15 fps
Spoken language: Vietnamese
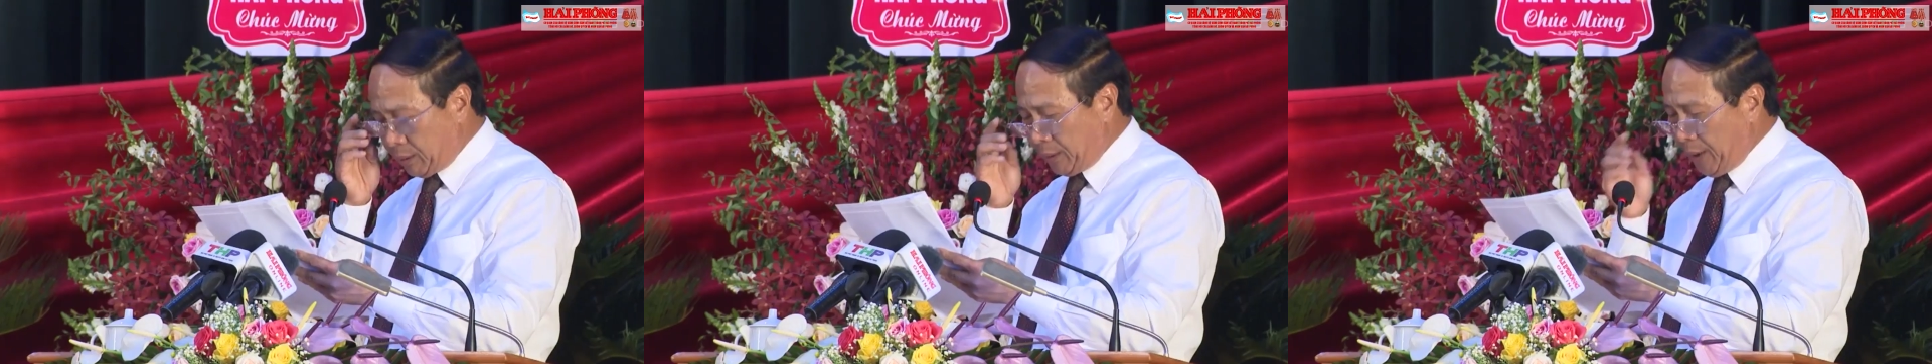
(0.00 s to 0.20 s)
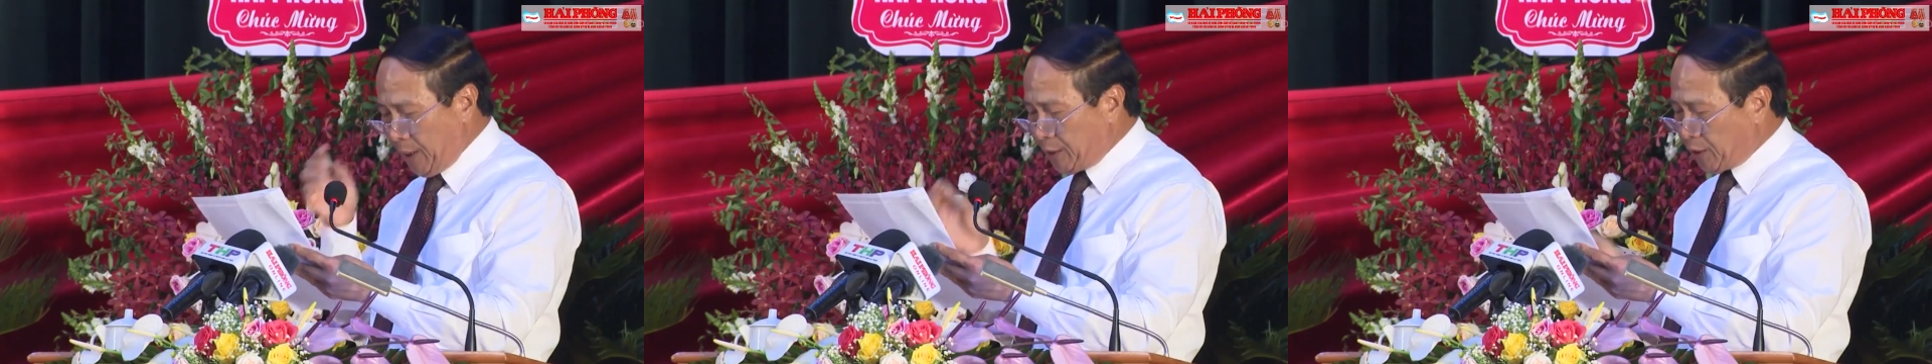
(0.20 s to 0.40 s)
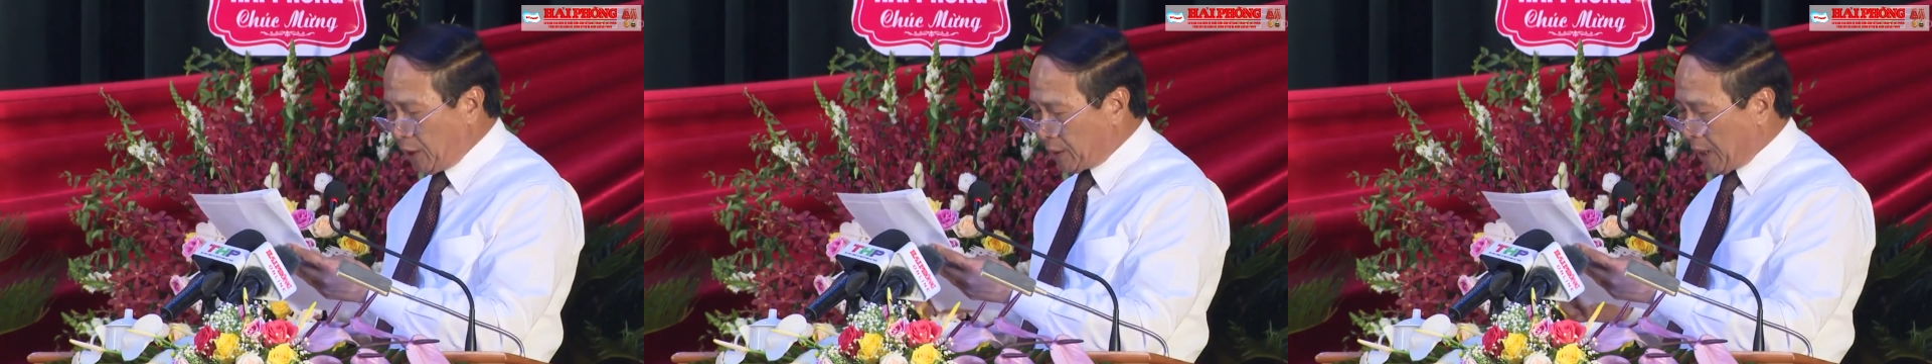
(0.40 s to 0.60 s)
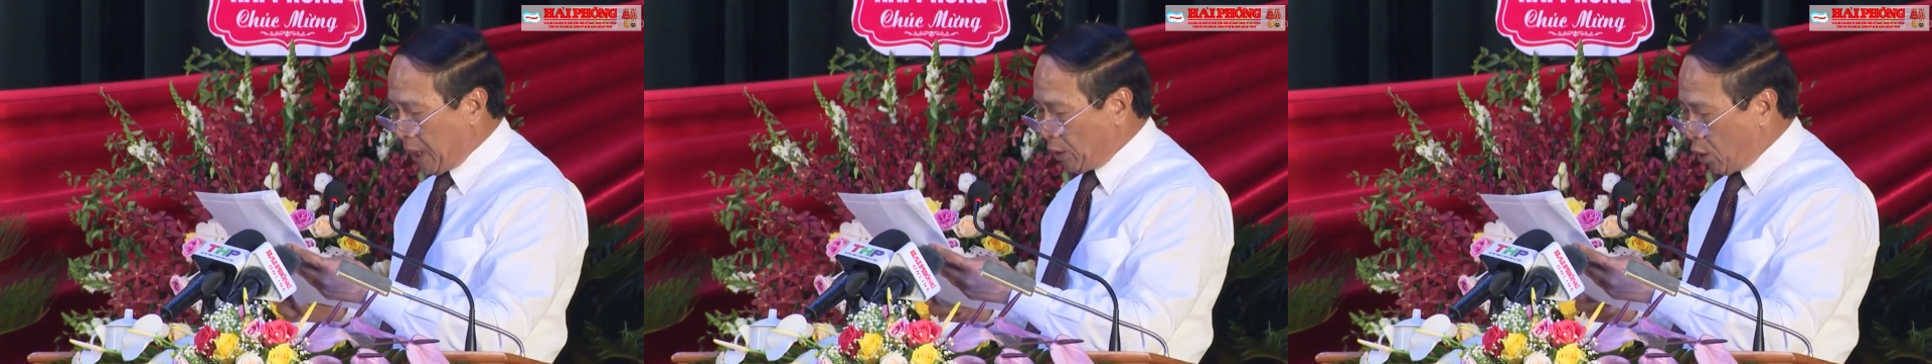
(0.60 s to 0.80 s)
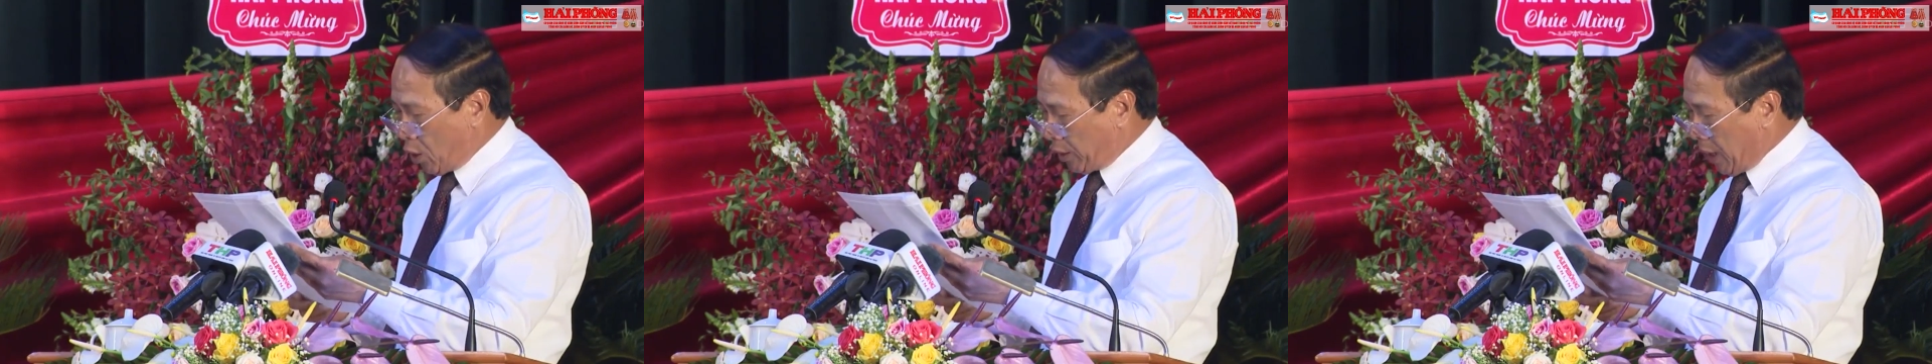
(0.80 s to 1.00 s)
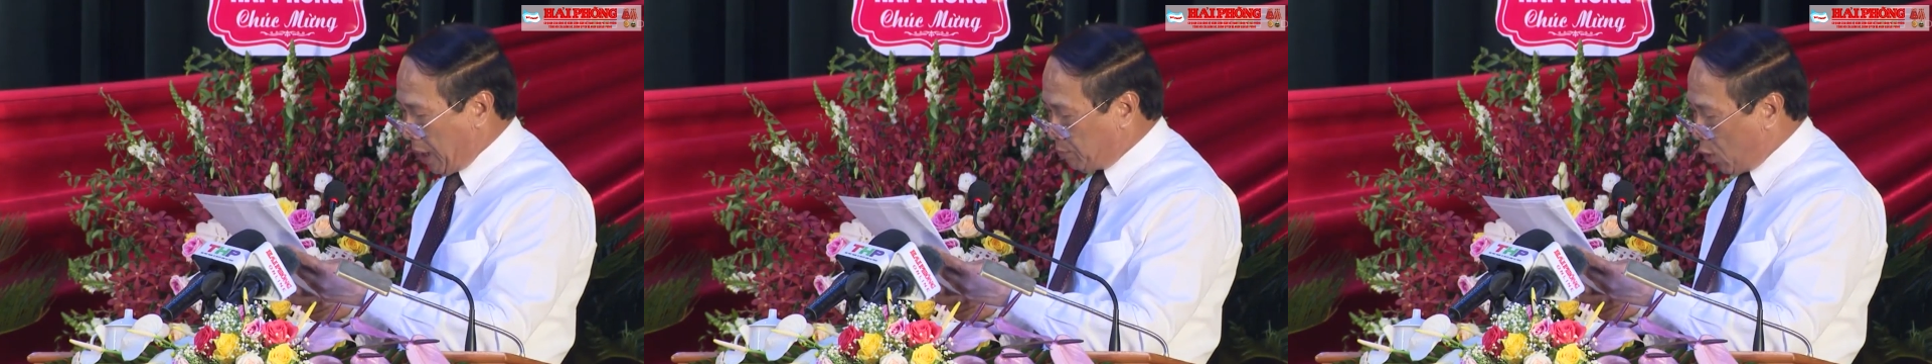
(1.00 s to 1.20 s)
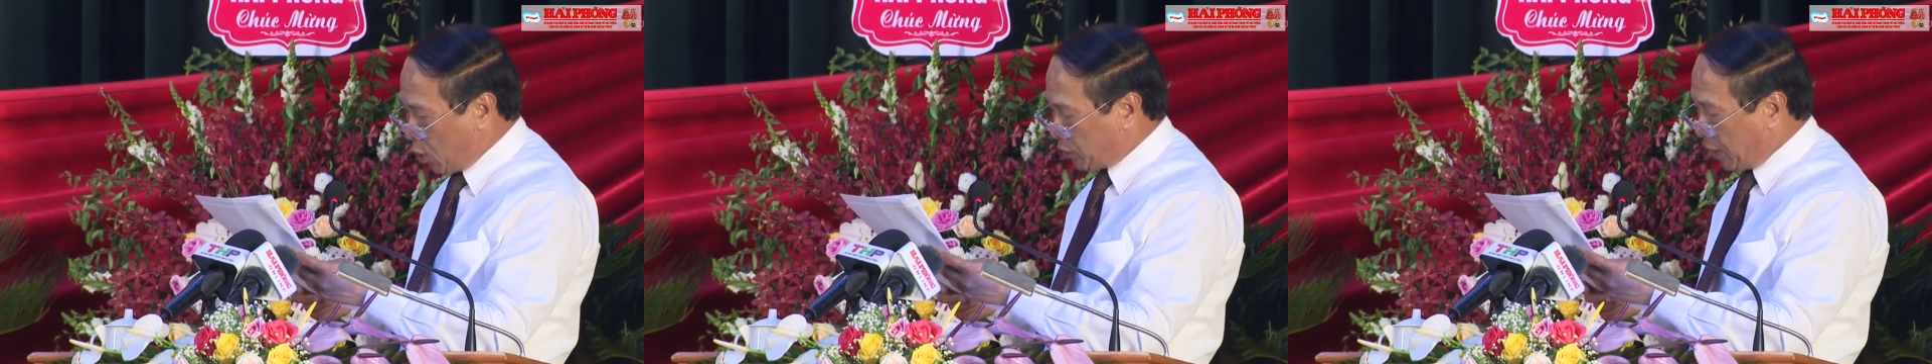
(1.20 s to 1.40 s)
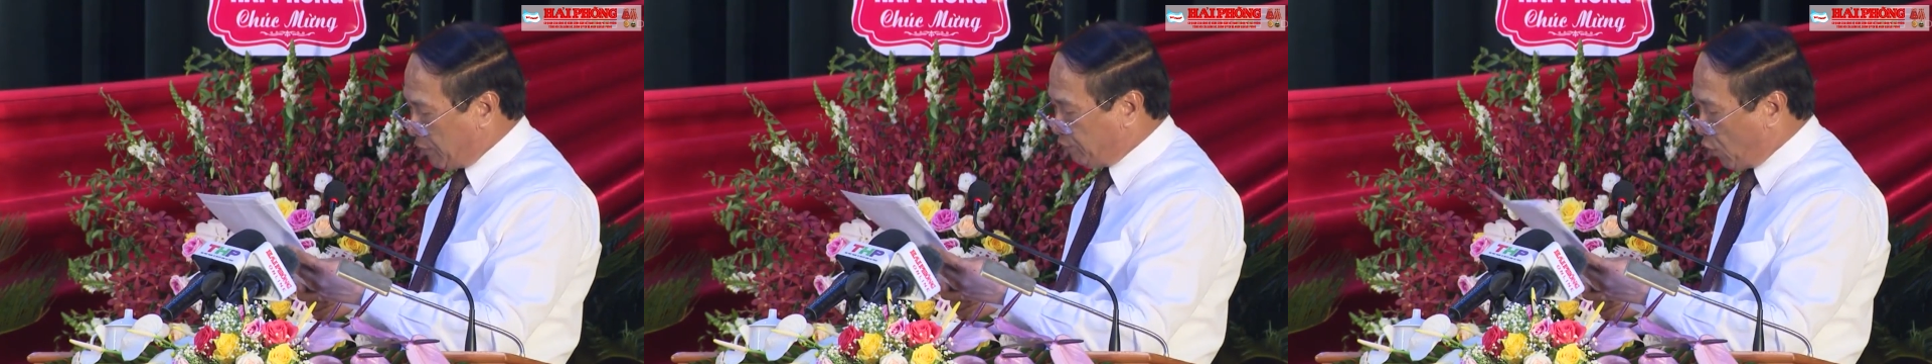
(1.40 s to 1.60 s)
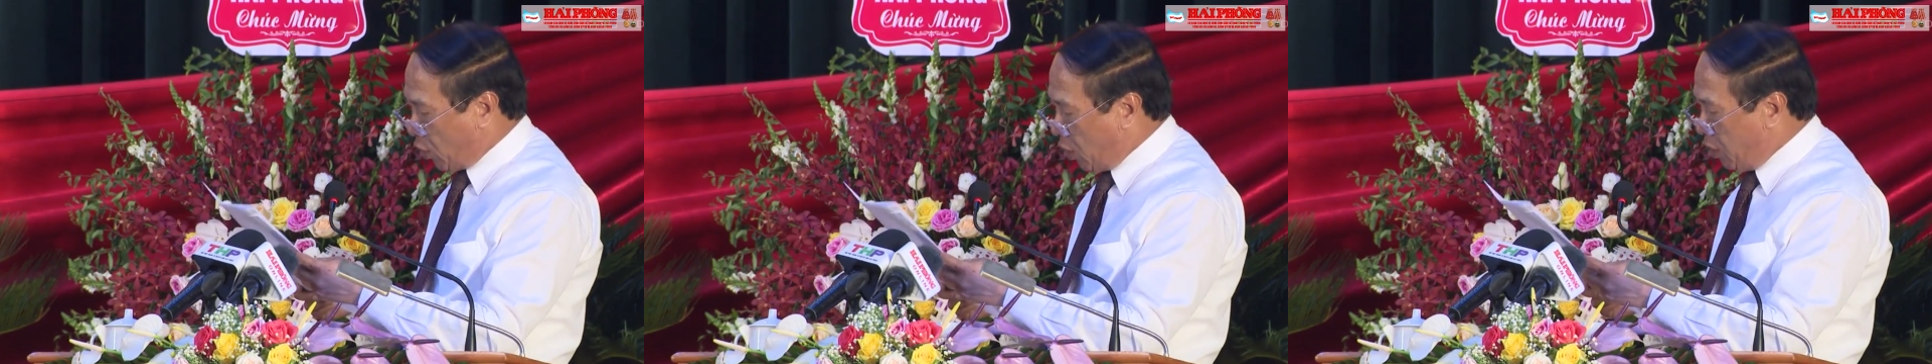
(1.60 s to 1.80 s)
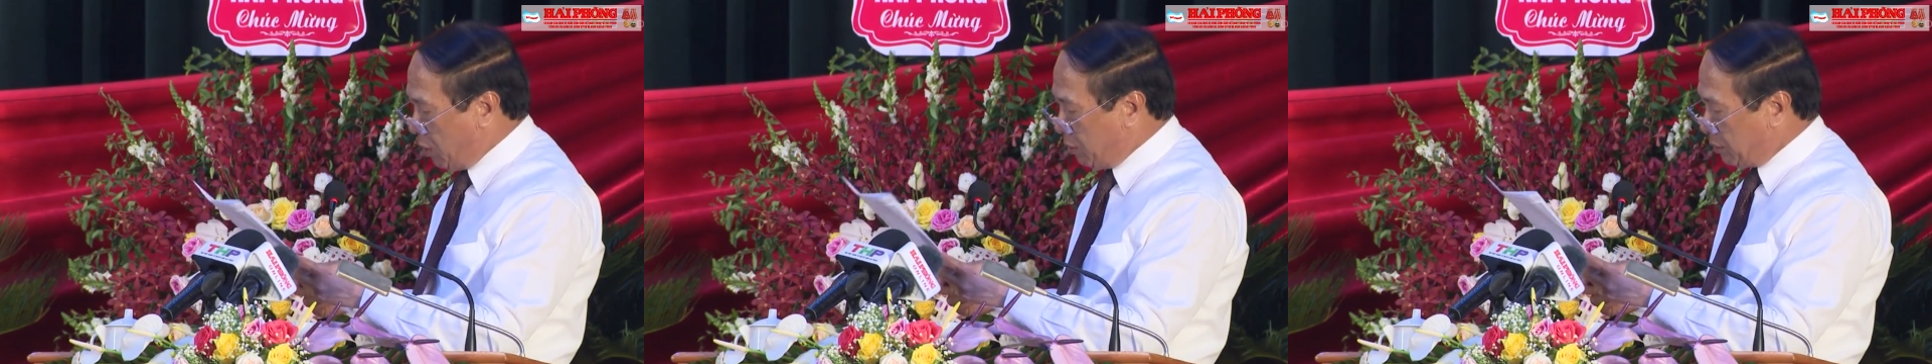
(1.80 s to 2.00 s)
đi dự đại hội Đảng bộ thành
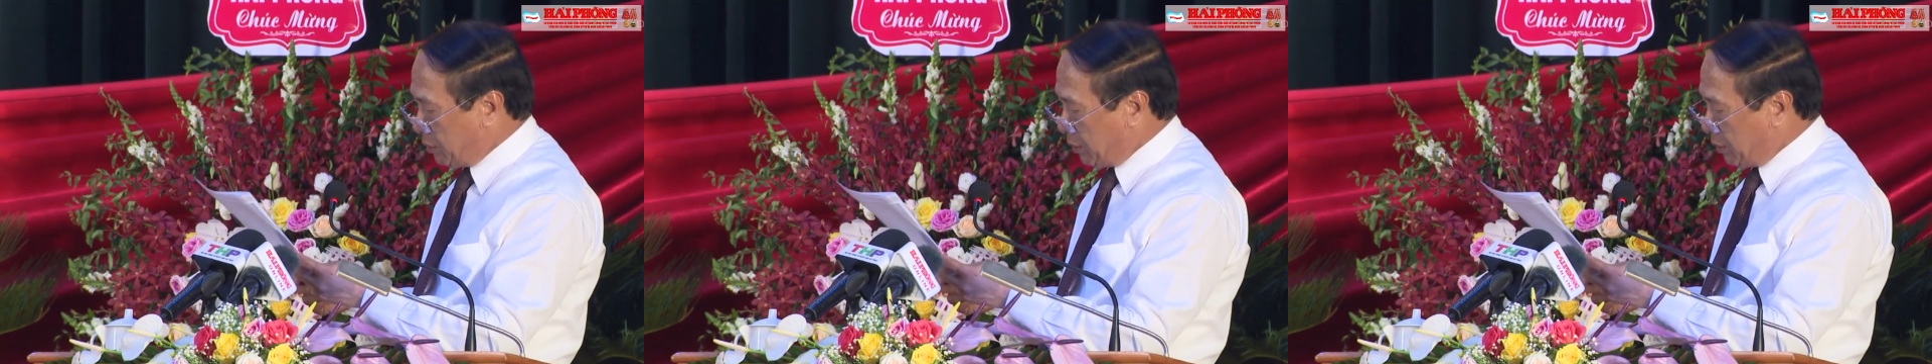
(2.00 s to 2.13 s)
phố